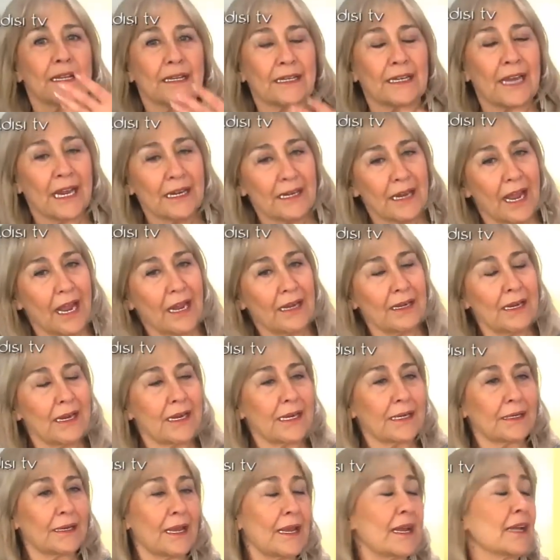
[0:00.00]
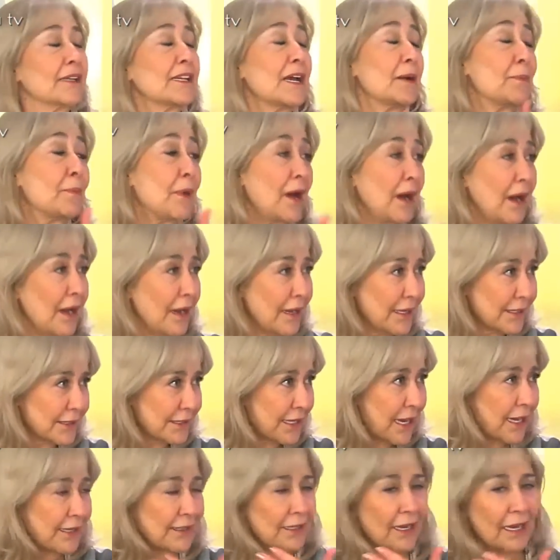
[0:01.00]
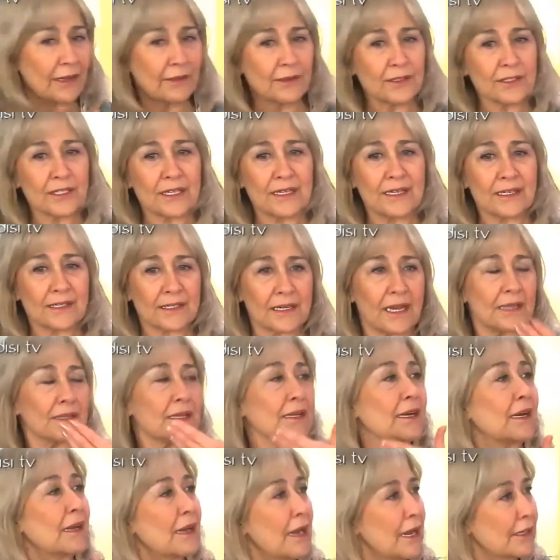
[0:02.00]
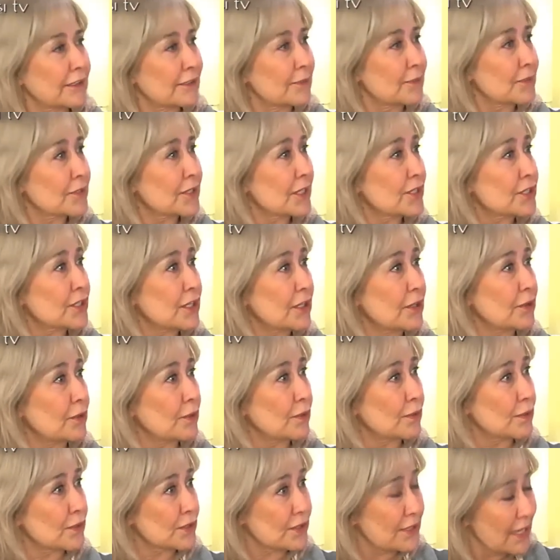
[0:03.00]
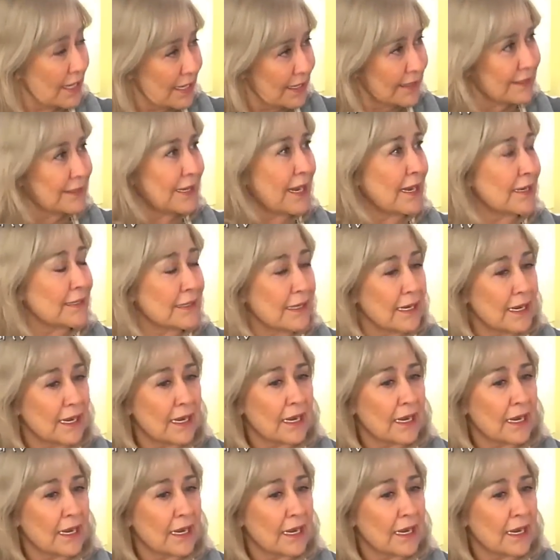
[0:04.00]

genellikle ya da bazen yanlış insanları hayatımıza çekiyoruz derken